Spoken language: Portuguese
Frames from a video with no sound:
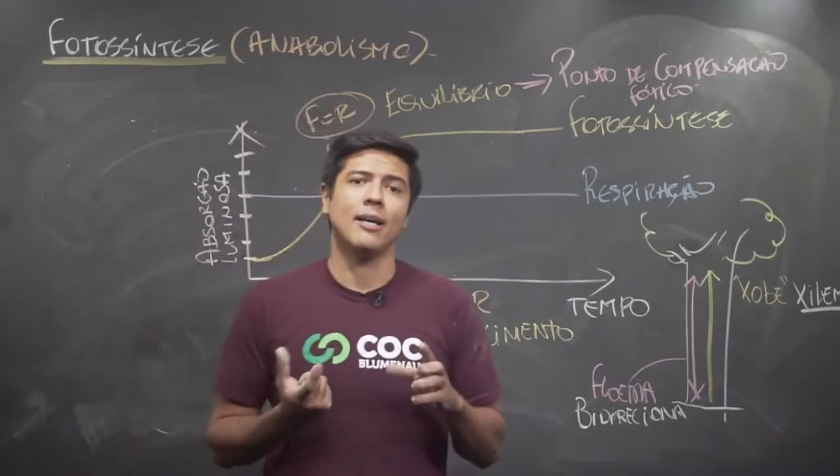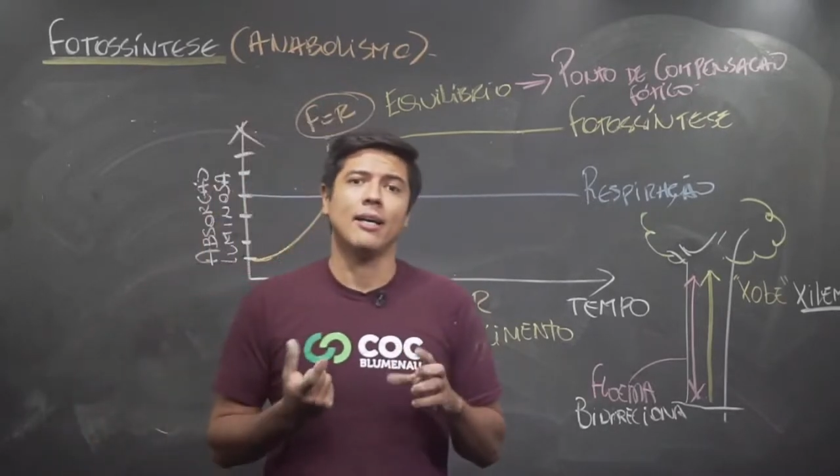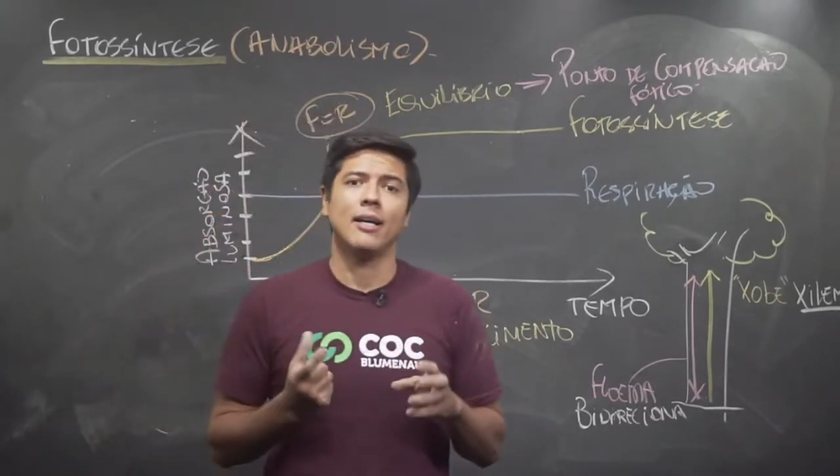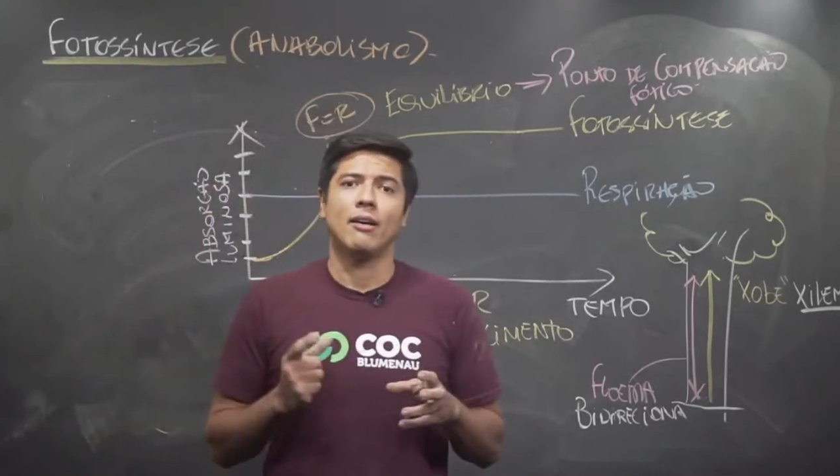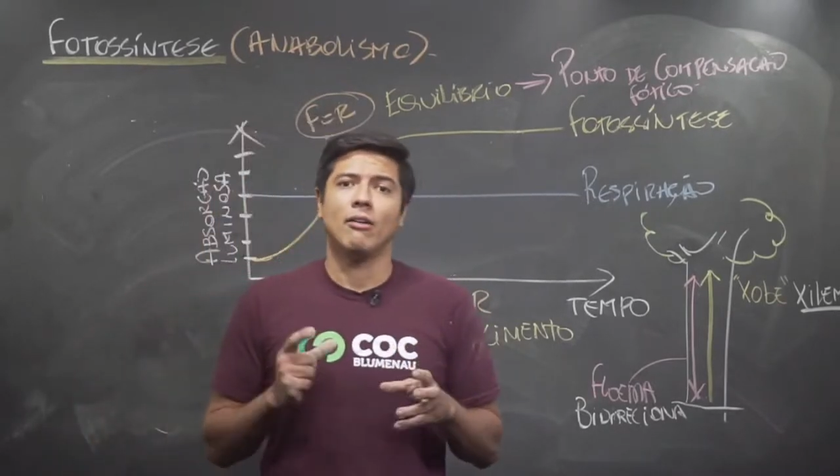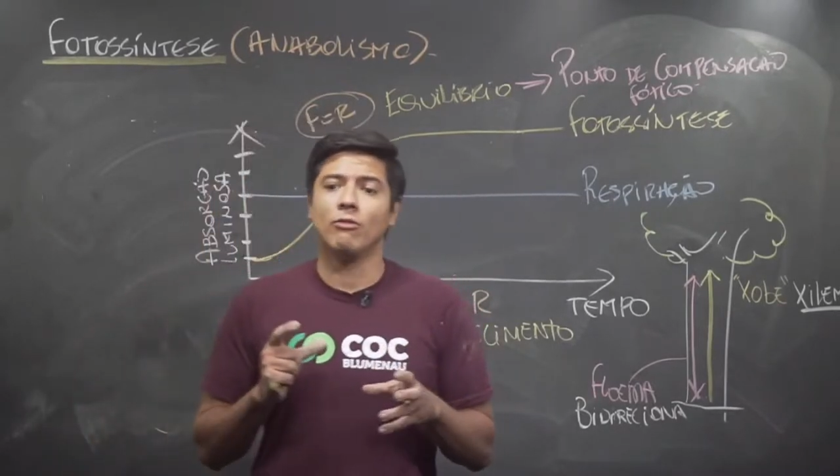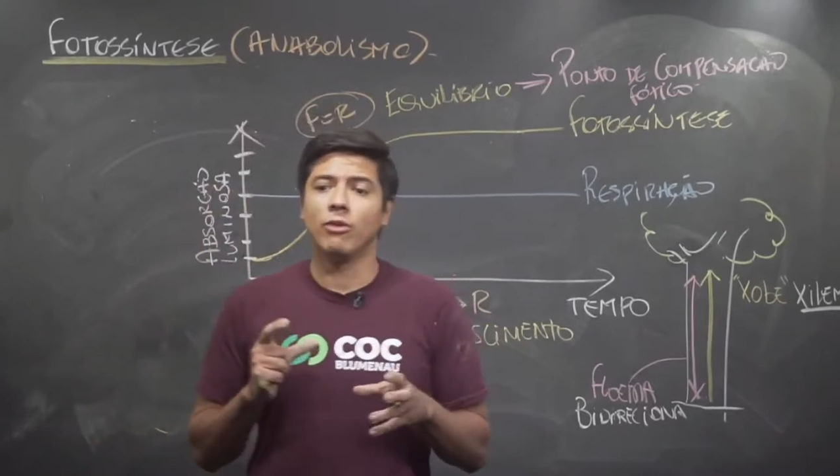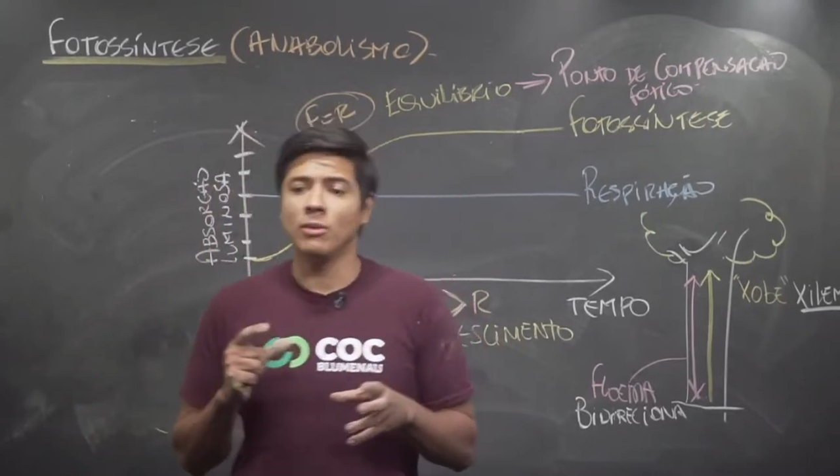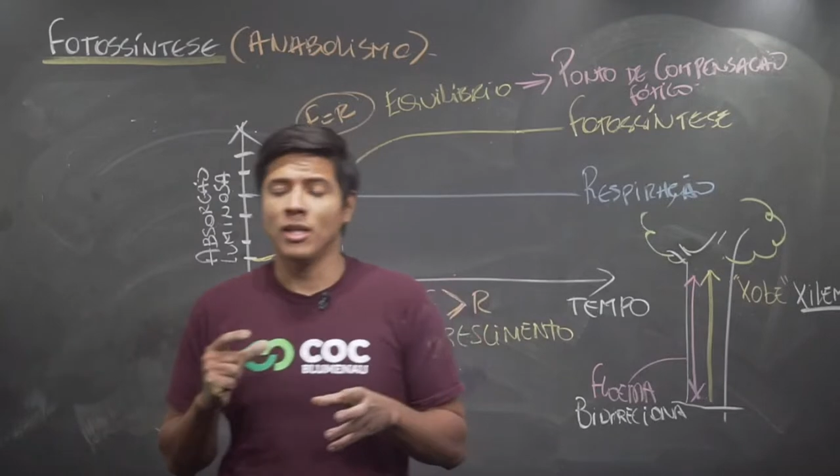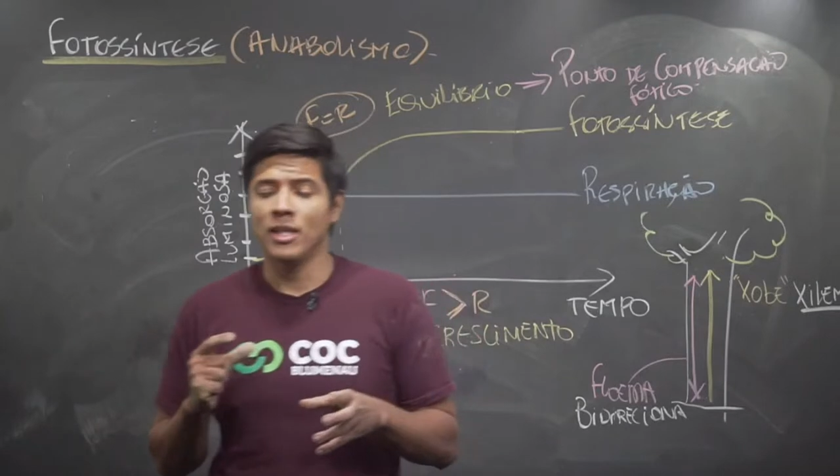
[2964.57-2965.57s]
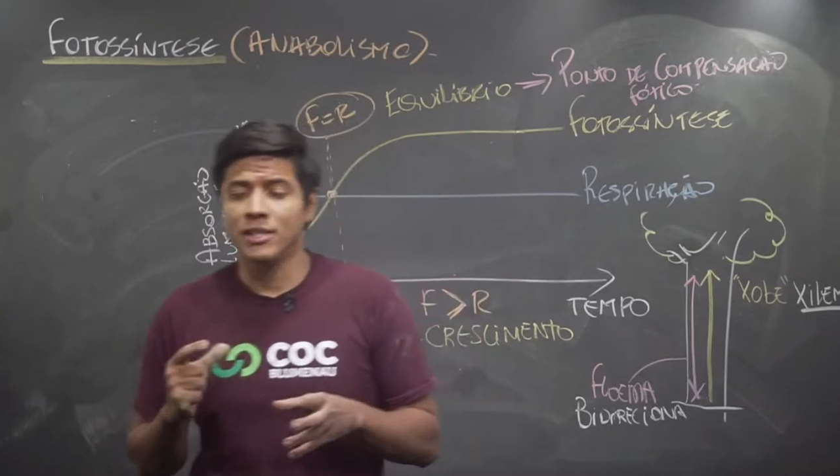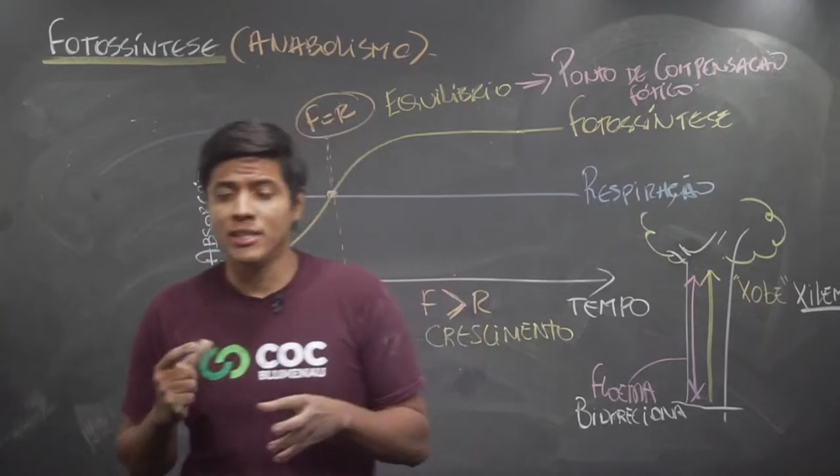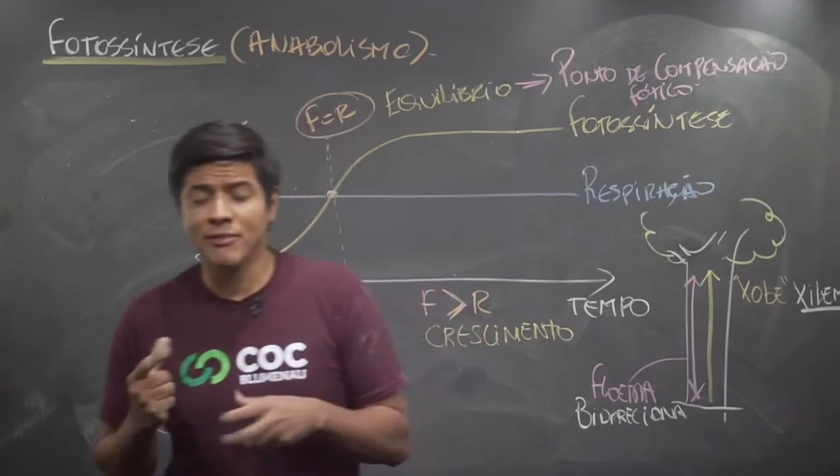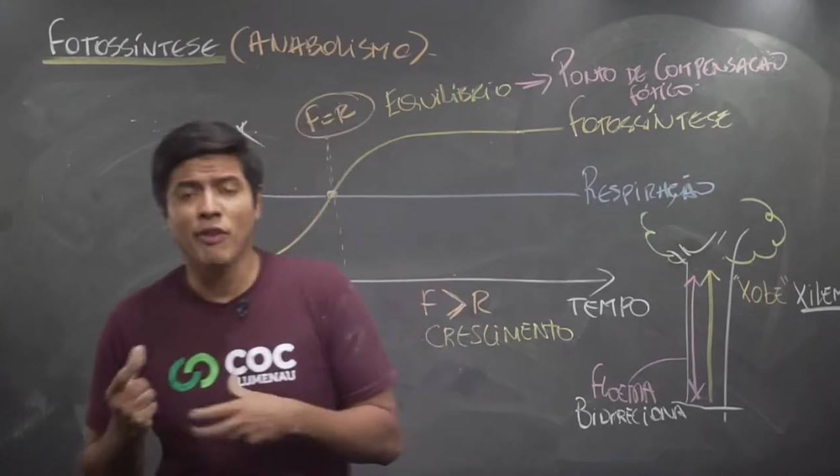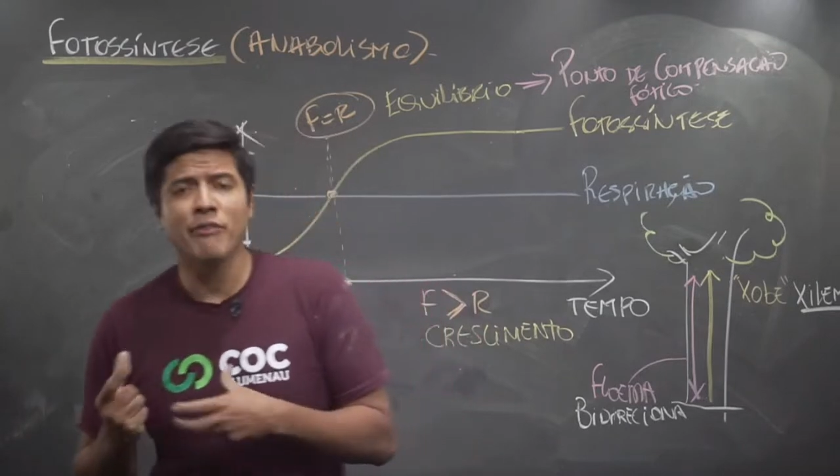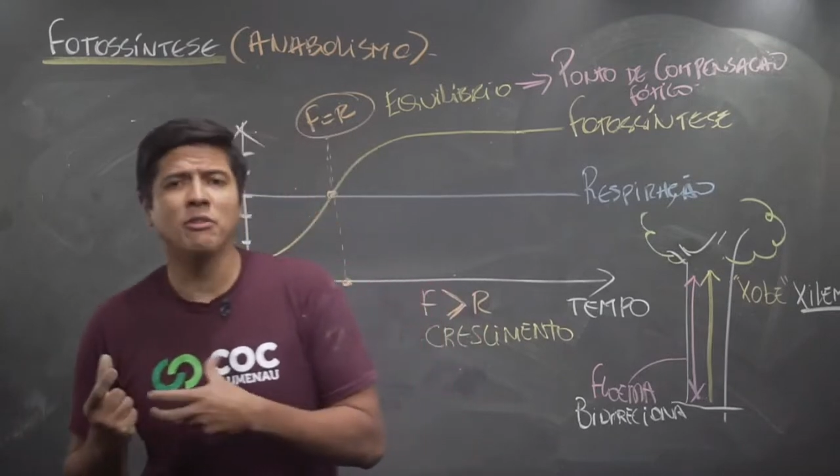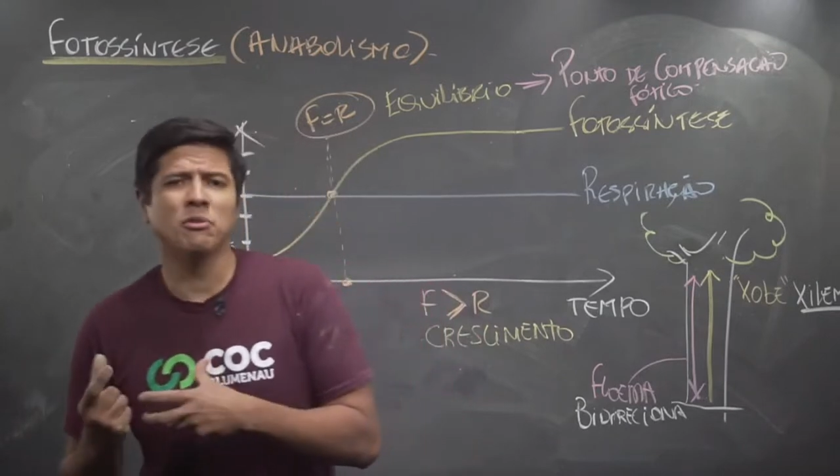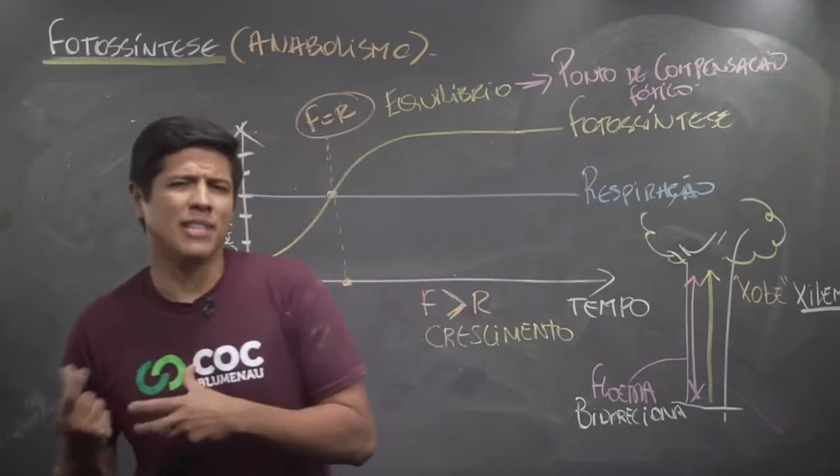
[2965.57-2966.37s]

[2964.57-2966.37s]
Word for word: é, desenvolvendo